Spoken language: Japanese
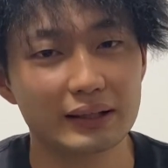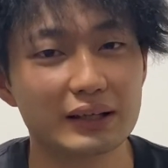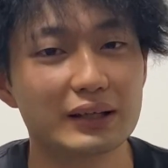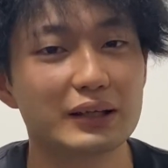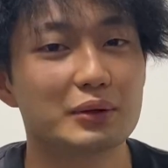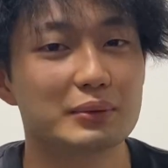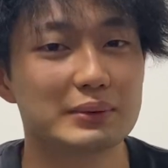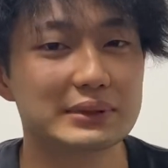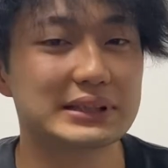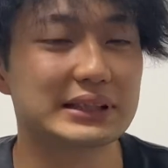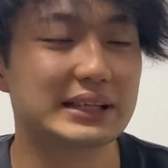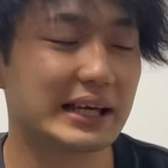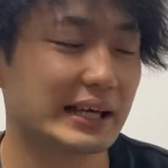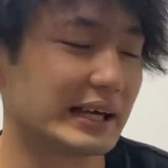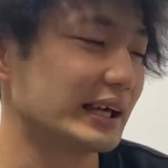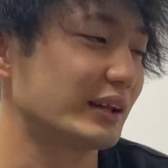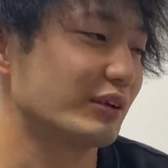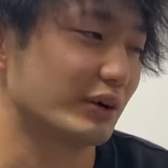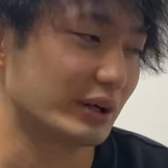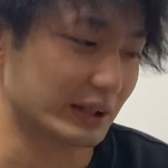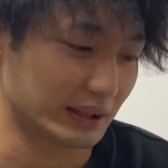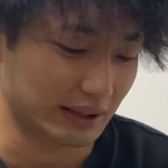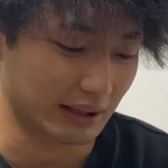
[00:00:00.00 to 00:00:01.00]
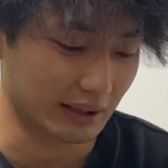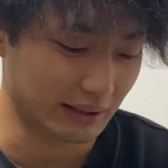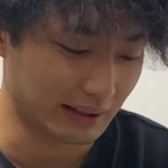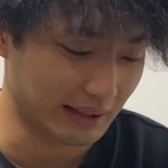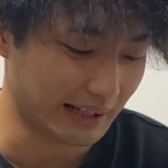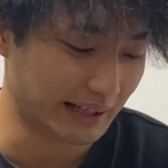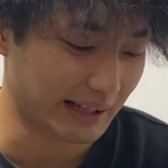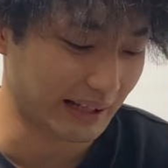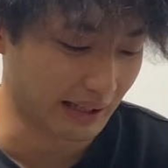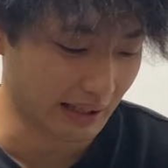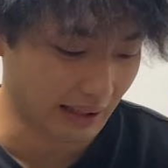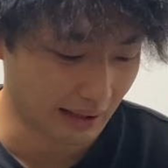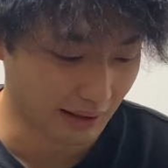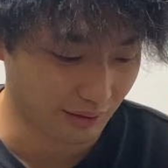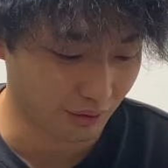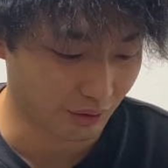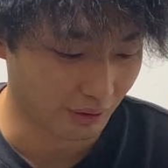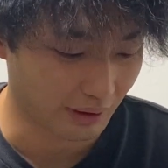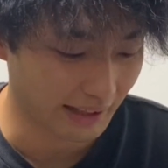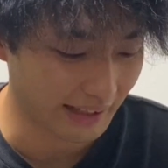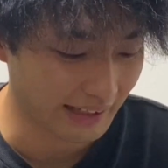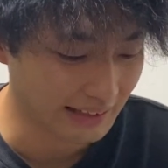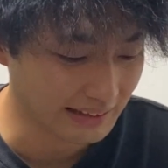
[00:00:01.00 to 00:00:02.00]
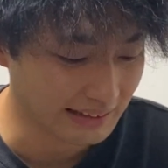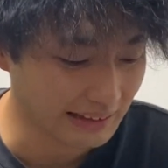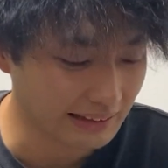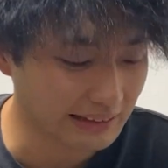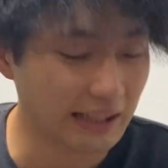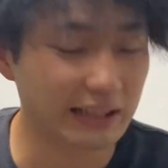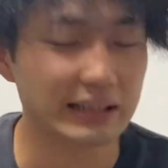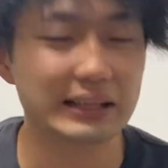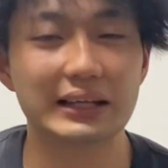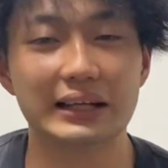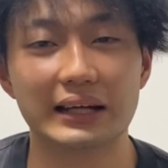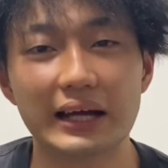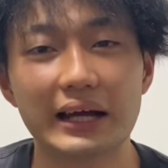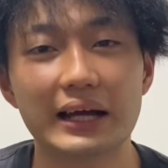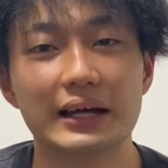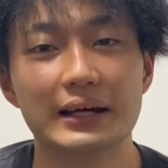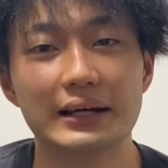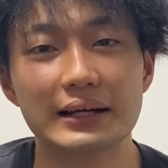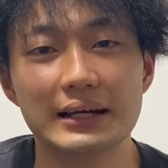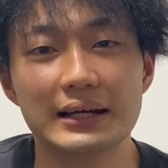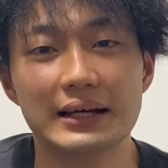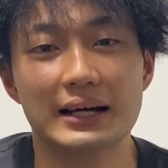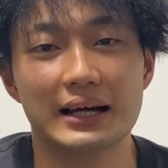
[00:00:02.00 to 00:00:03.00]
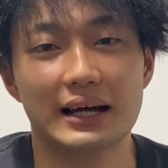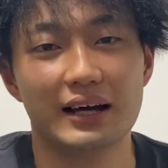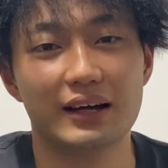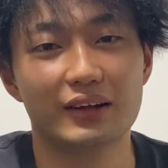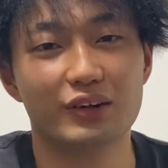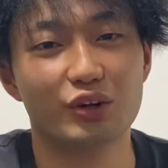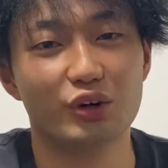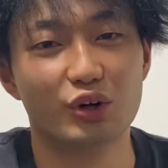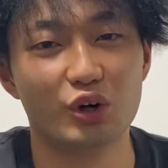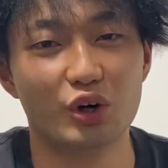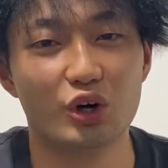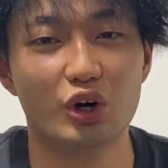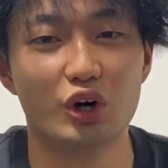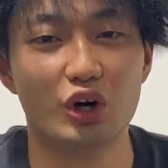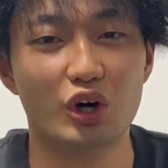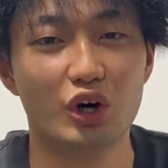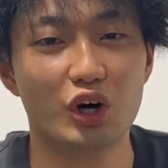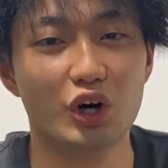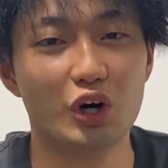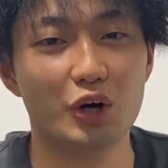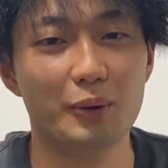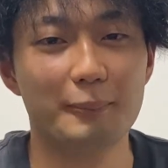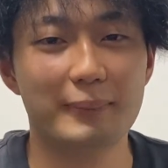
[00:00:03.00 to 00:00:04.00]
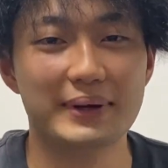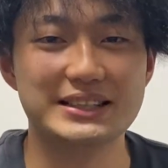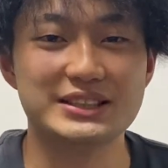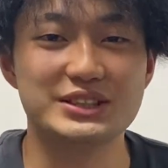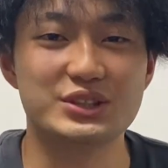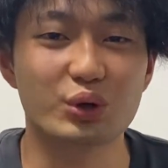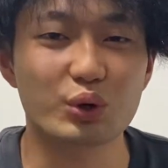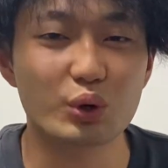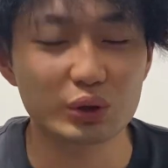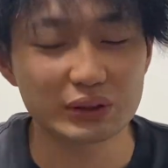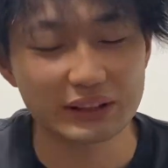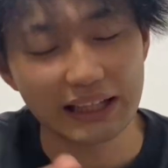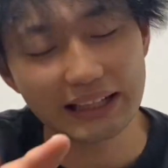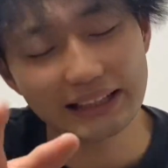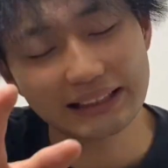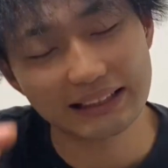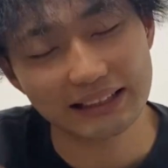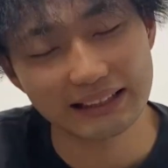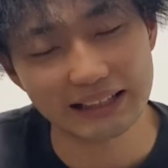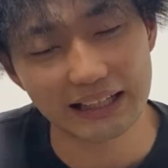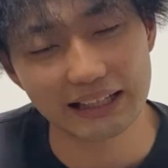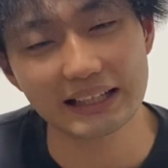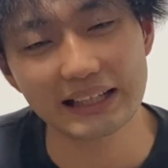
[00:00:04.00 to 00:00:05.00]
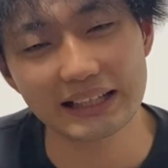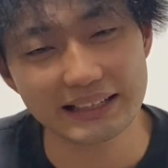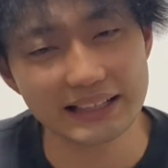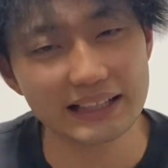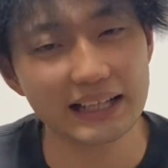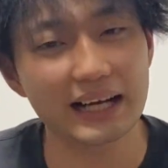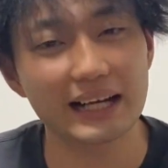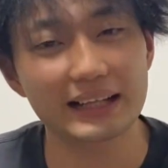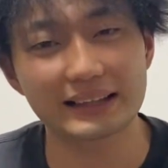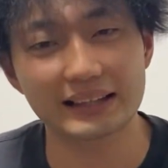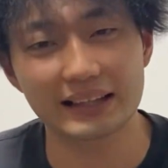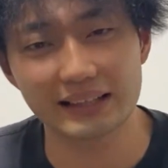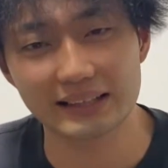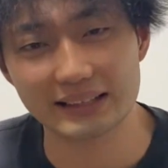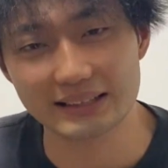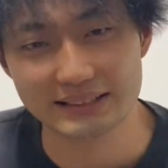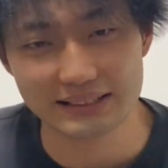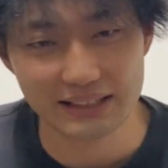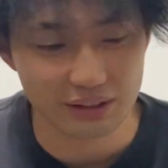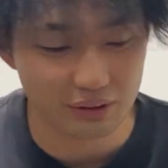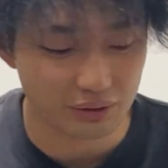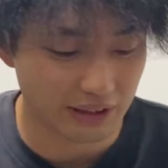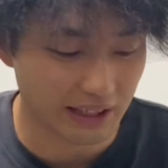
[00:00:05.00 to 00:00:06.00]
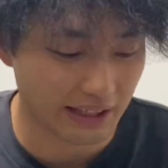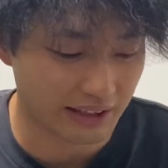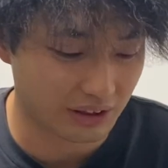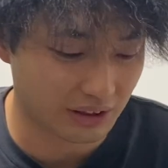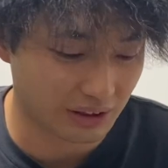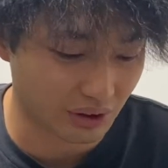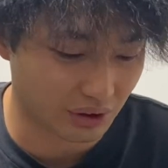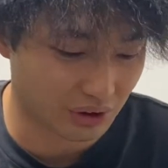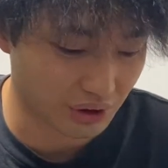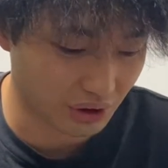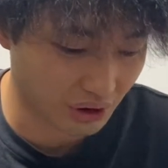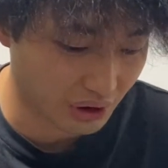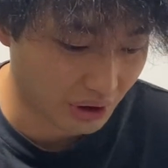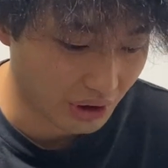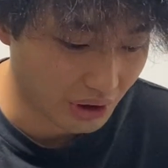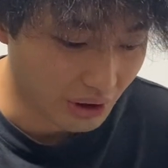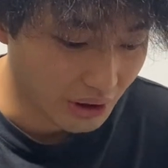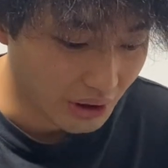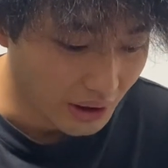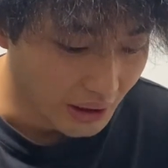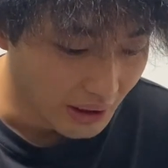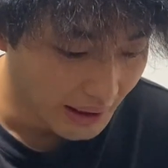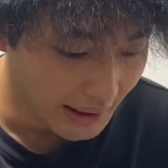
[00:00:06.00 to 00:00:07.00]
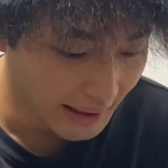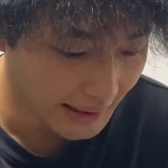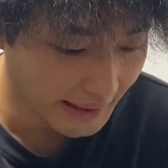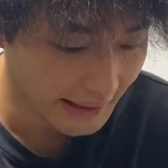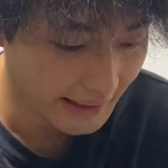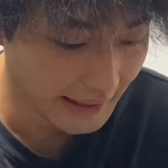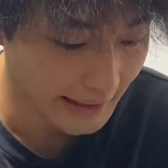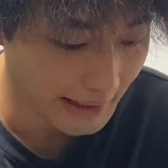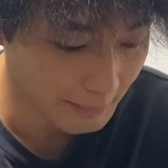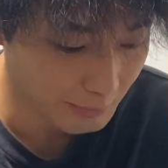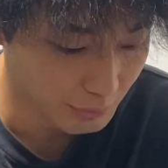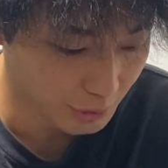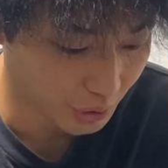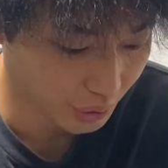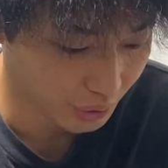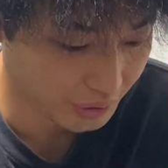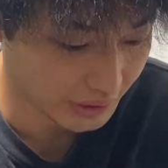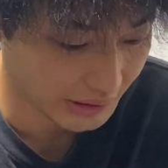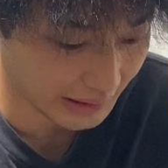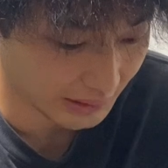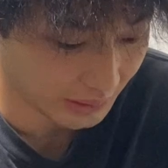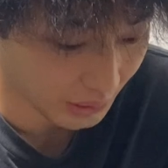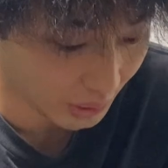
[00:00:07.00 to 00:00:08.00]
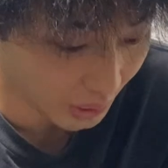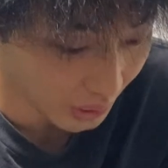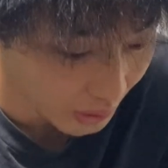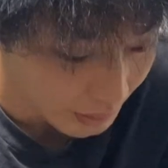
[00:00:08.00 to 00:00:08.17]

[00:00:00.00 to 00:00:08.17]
ごめんなさい、ケケとか言って、ケケが、あの、荒れてたんでね。あのー、まあ、そこた、叩きたかったんですけど、結局、えー、無得点と。